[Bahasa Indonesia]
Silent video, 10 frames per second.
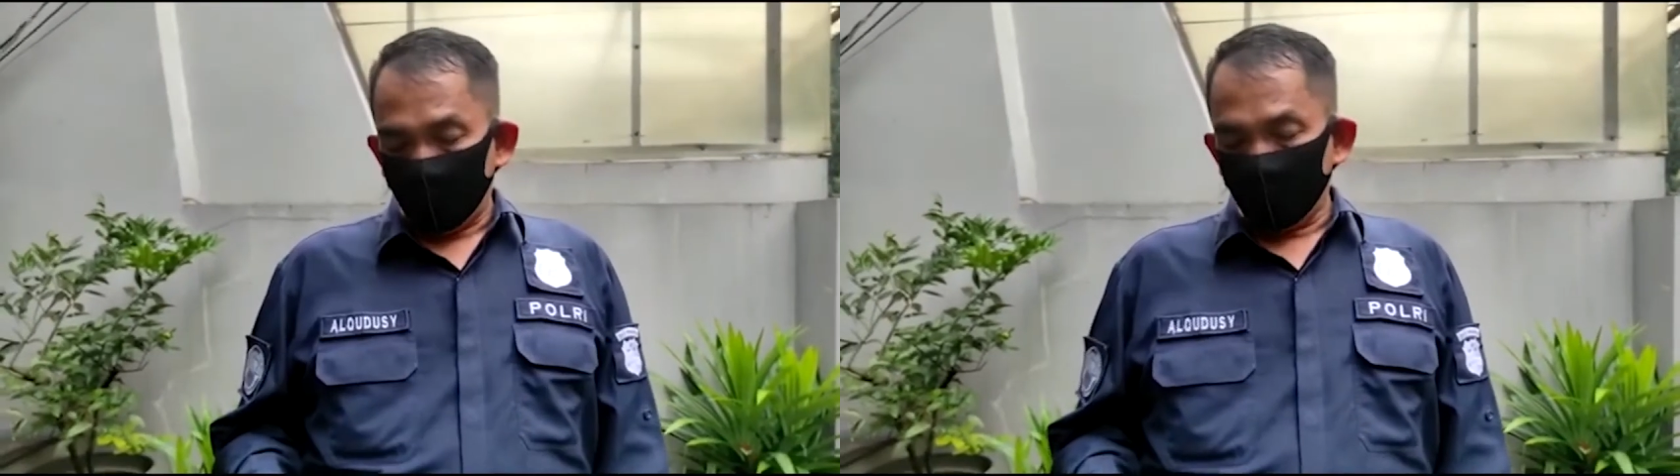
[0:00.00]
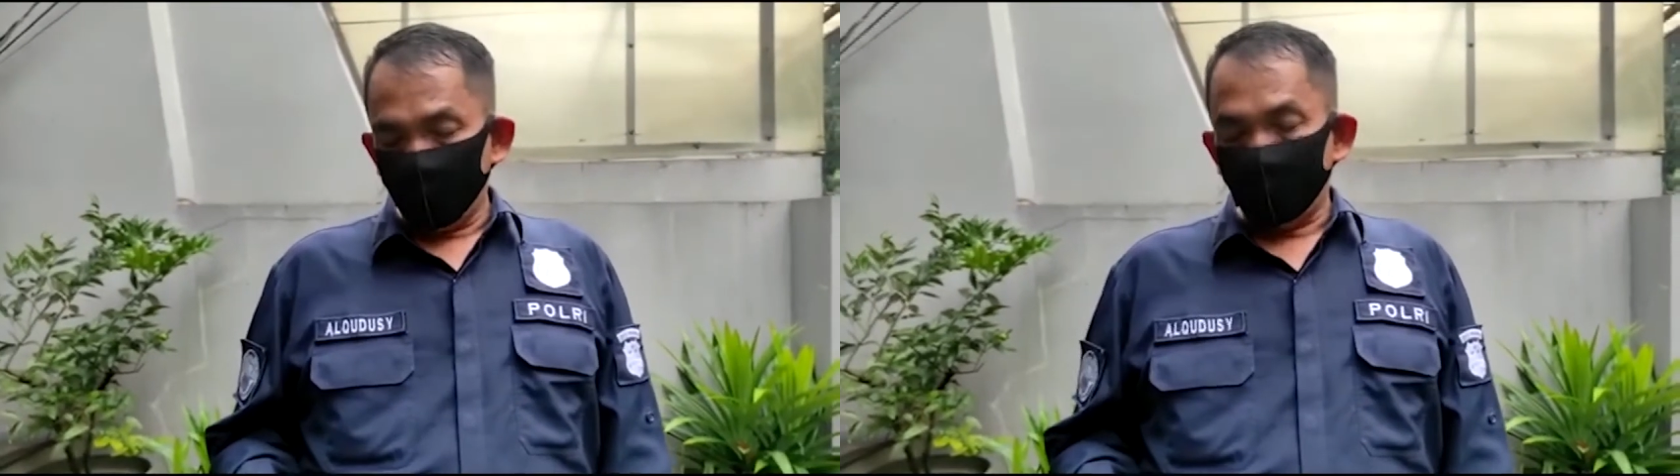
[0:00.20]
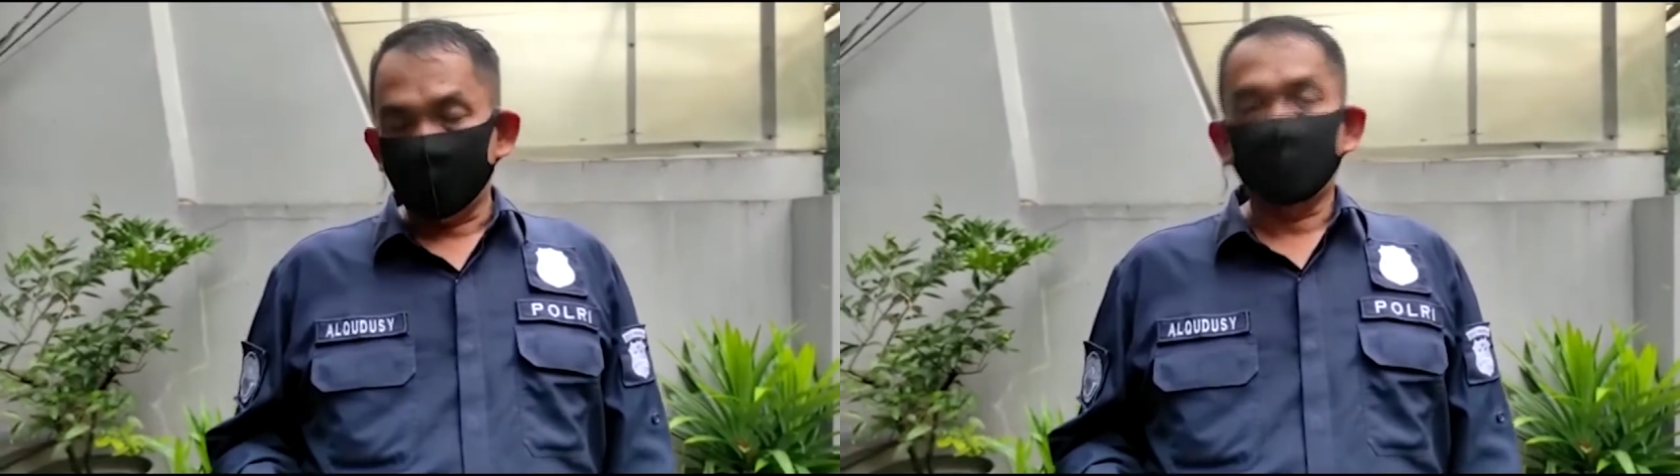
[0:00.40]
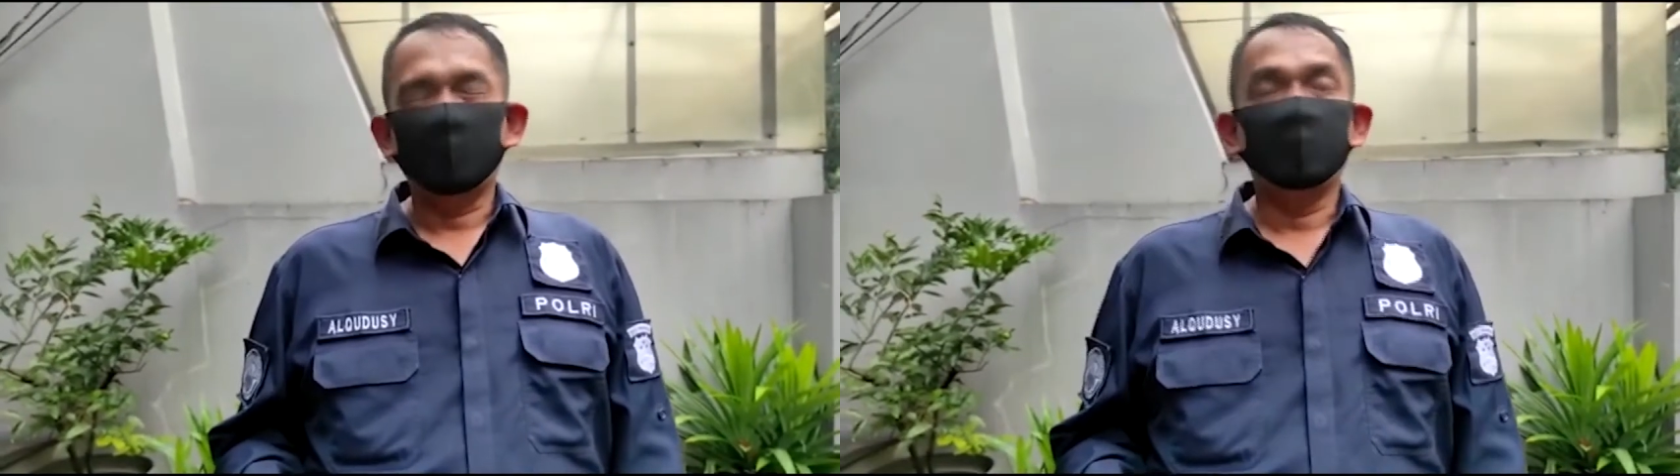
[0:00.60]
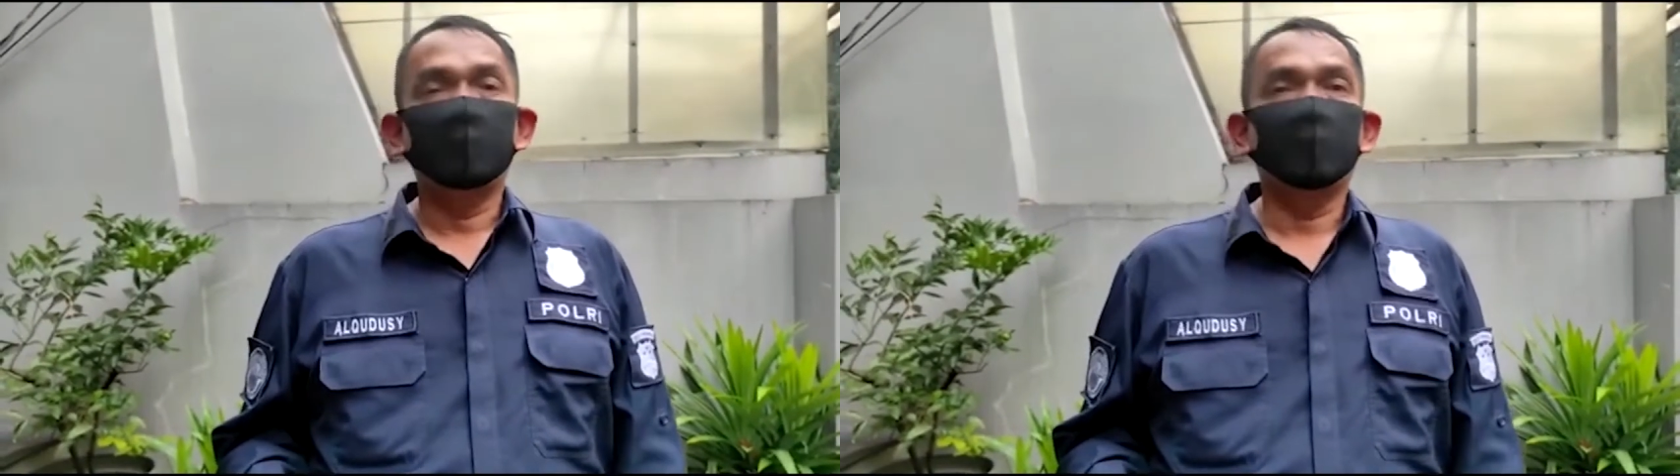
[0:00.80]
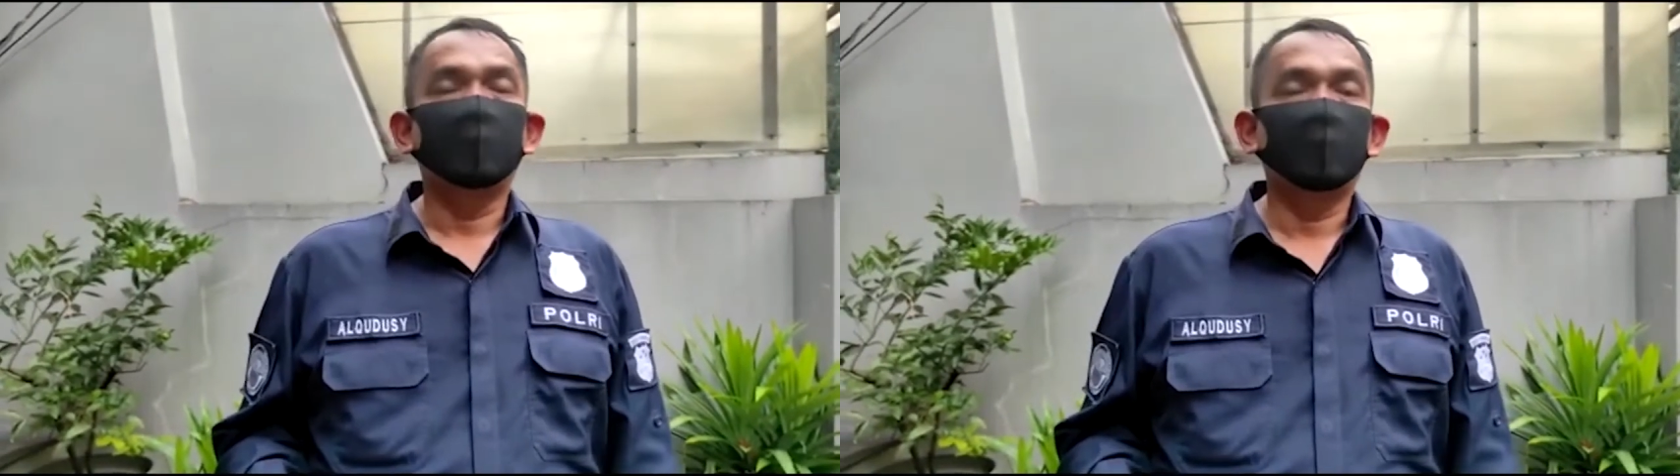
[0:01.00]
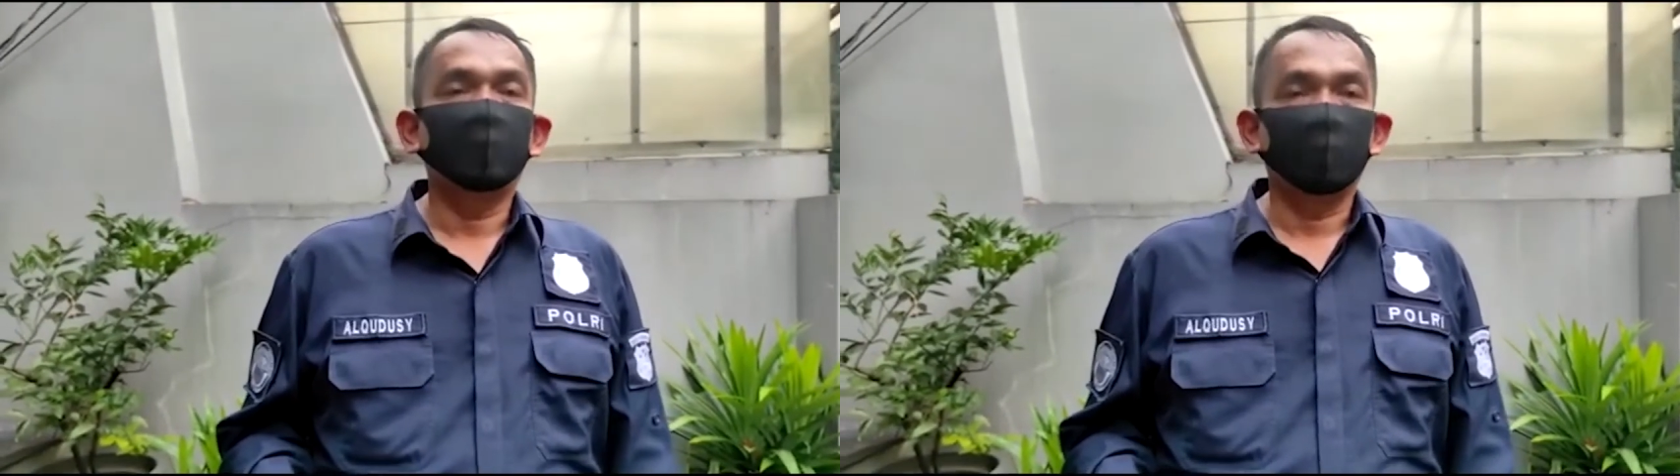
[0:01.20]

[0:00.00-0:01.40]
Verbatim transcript: mengakibatkan uh,